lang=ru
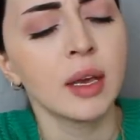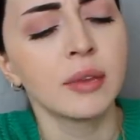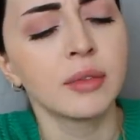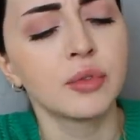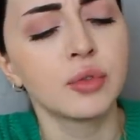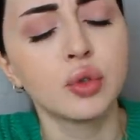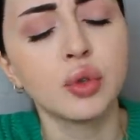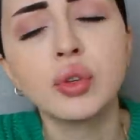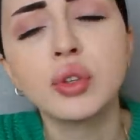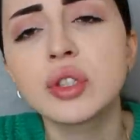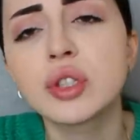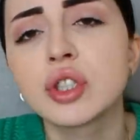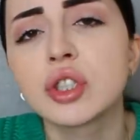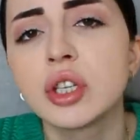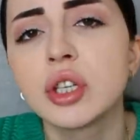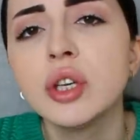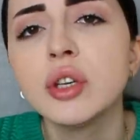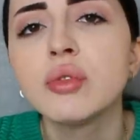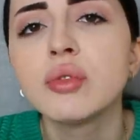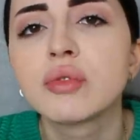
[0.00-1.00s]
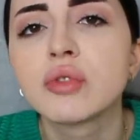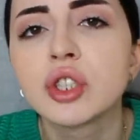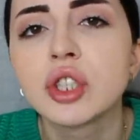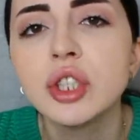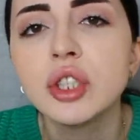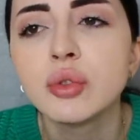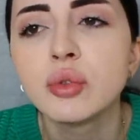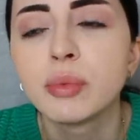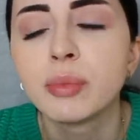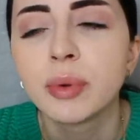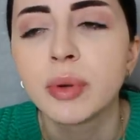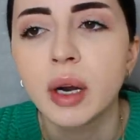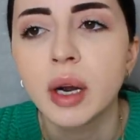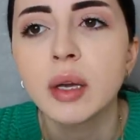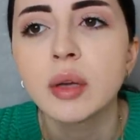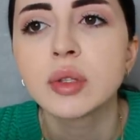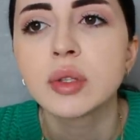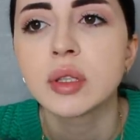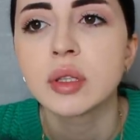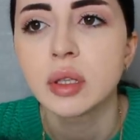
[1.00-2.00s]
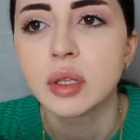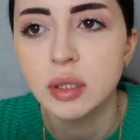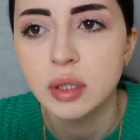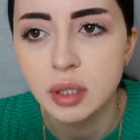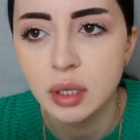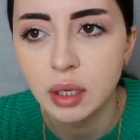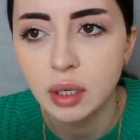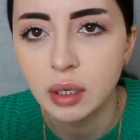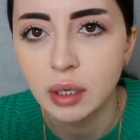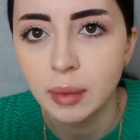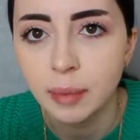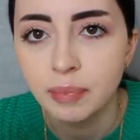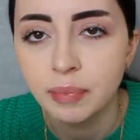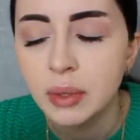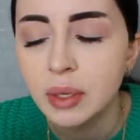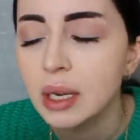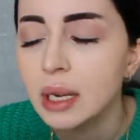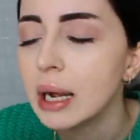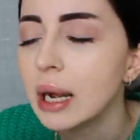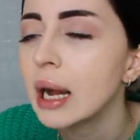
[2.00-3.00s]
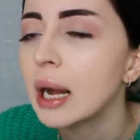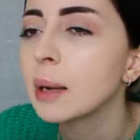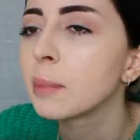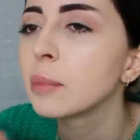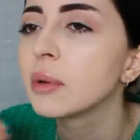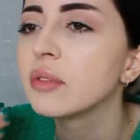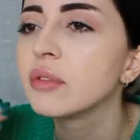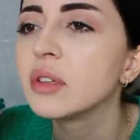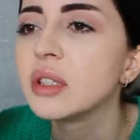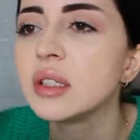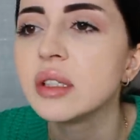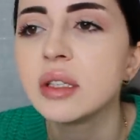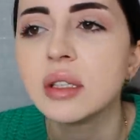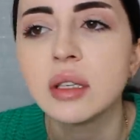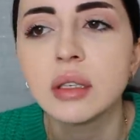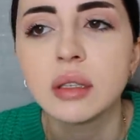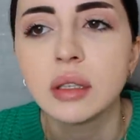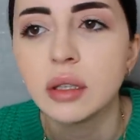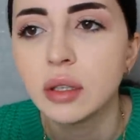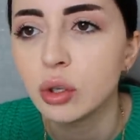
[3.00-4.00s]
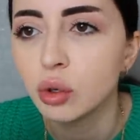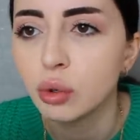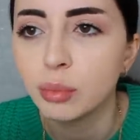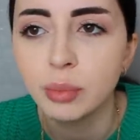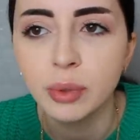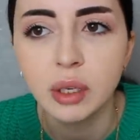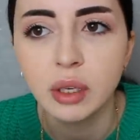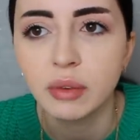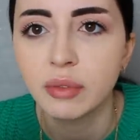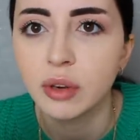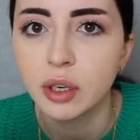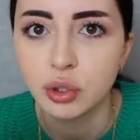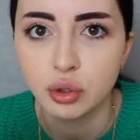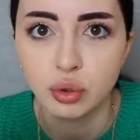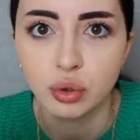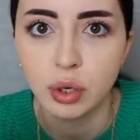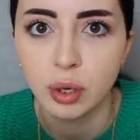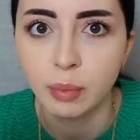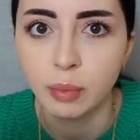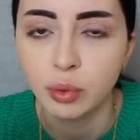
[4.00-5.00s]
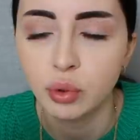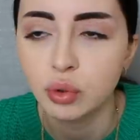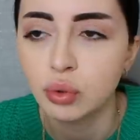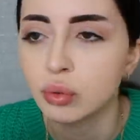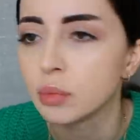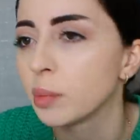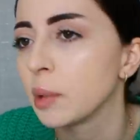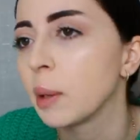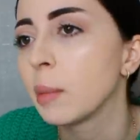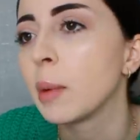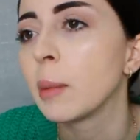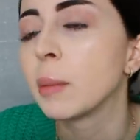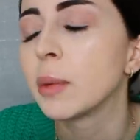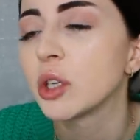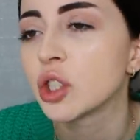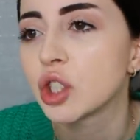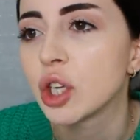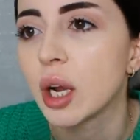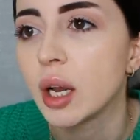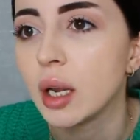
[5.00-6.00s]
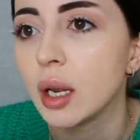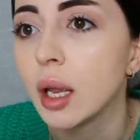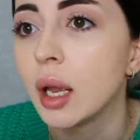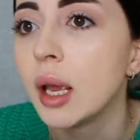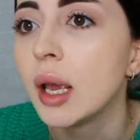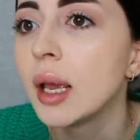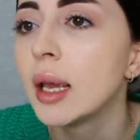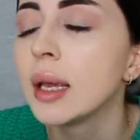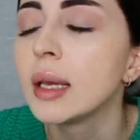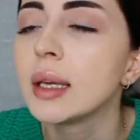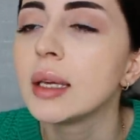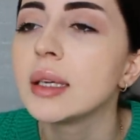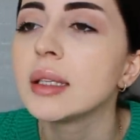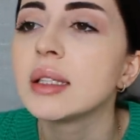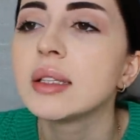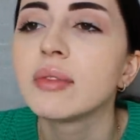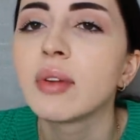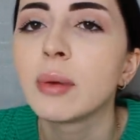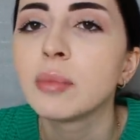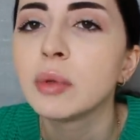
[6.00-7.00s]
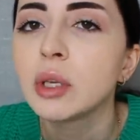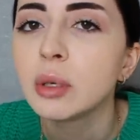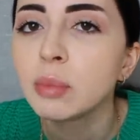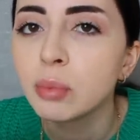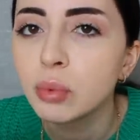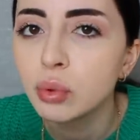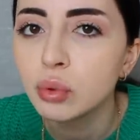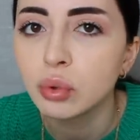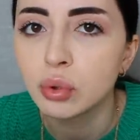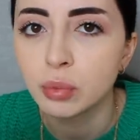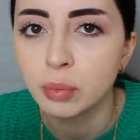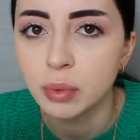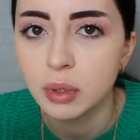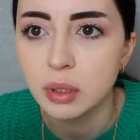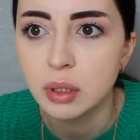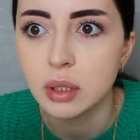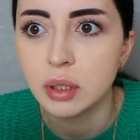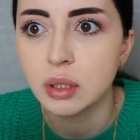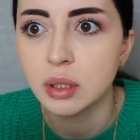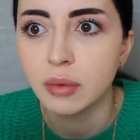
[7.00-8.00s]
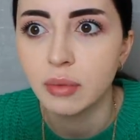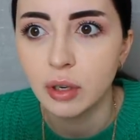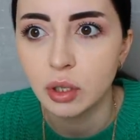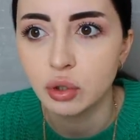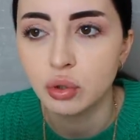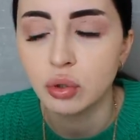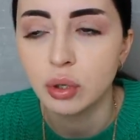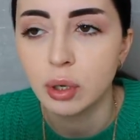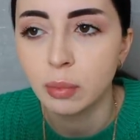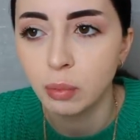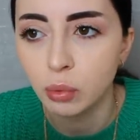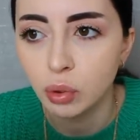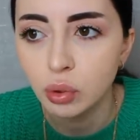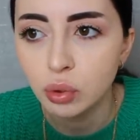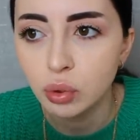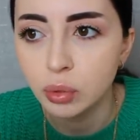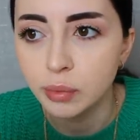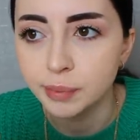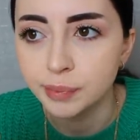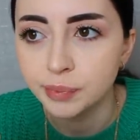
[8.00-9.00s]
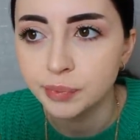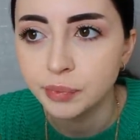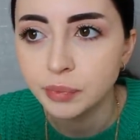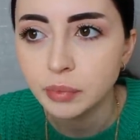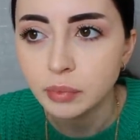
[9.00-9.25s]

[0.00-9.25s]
Все, к сожалению, в жизни упираются на деньги. Как бы вы сильно не любили вашу работу, прям обожали, если вам не будут платить за вашу работу,